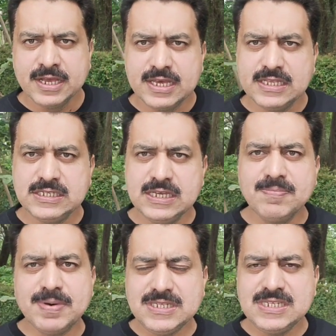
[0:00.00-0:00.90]
कि जी
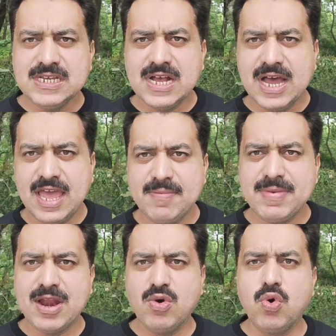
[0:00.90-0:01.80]
बच्ची का एम
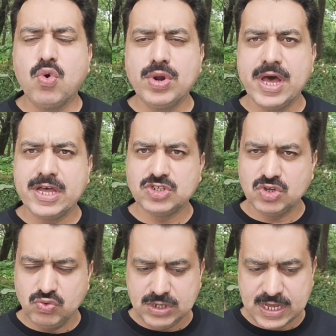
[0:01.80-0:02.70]
एल ओ होना
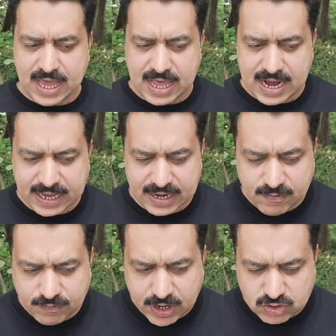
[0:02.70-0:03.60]
ज़रूरी है लेकिन
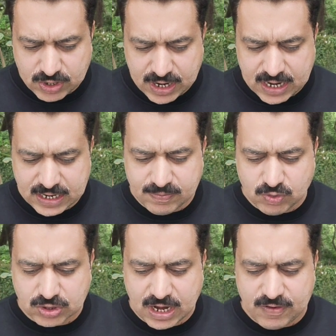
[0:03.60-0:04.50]
अनफॉर्चुनेटली
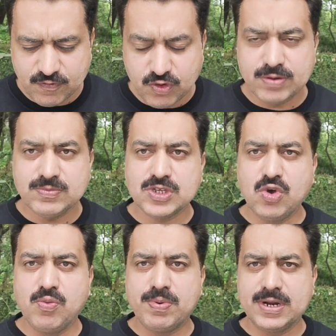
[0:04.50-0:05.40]
मुख्तलिफ फोरम्स के
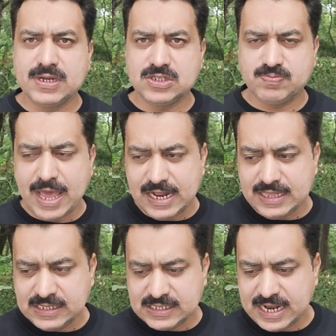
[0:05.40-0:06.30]
ऊपर पहले
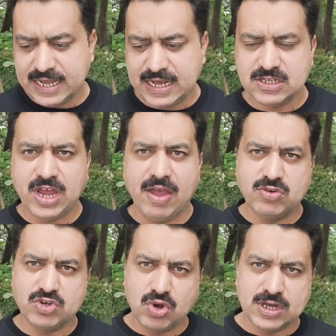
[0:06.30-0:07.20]
दिन से लेकर चाहे
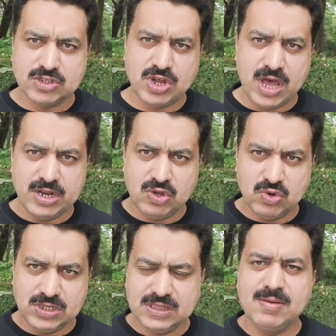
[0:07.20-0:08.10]
वो शौकत शाहानी
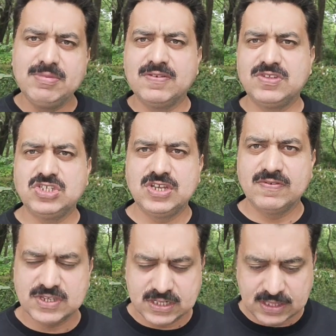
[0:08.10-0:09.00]
हो जितने भी तफ्तीशी
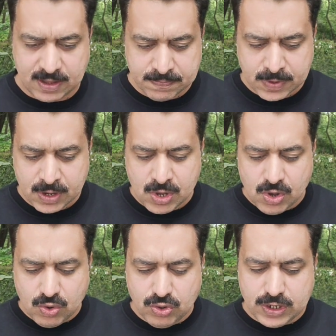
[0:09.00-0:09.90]
अफसर थे
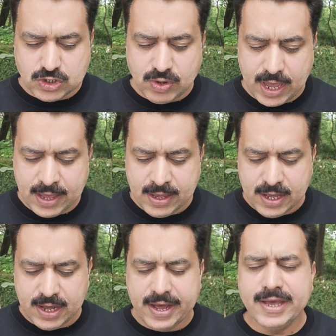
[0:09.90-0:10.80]
उन्होंने जो
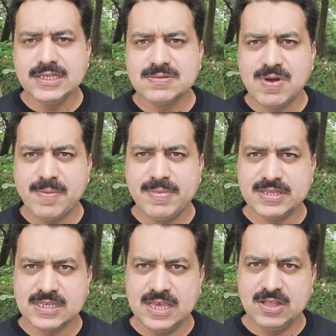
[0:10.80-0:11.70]
है इस मामले
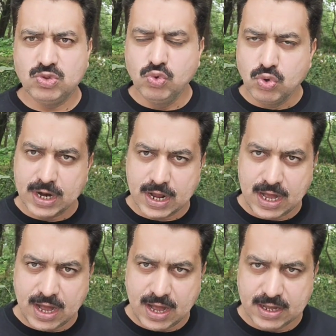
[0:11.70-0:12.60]
से दूर
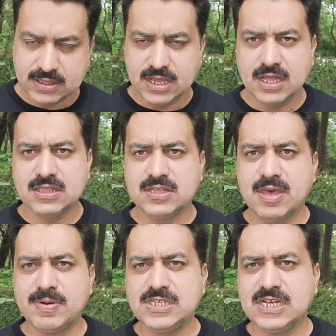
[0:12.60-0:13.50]
रखा कि
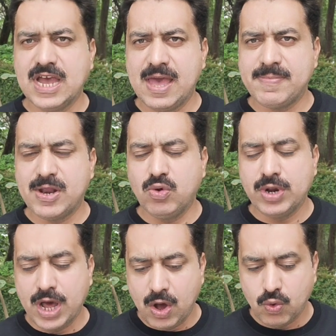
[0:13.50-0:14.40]
बच्ची का एम एल ओ
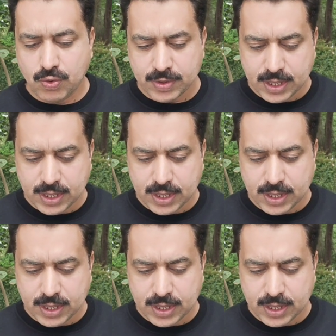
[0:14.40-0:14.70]
ना हो